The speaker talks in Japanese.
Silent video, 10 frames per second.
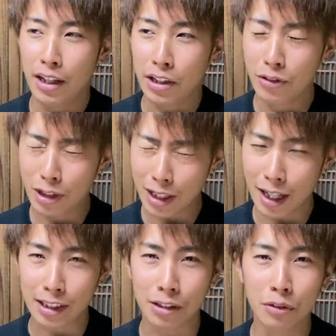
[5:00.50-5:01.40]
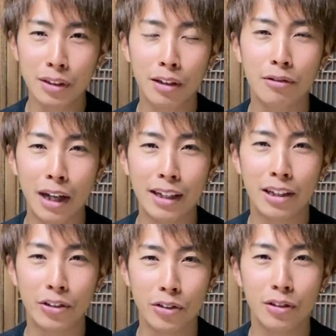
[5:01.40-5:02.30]
雪がそんな降らんっ
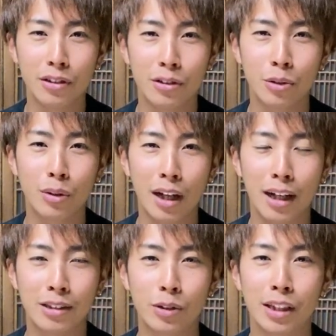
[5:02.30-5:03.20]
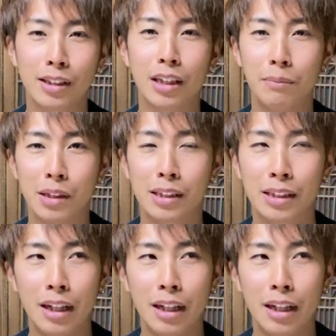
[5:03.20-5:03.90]
ていうことがすごい助かってます。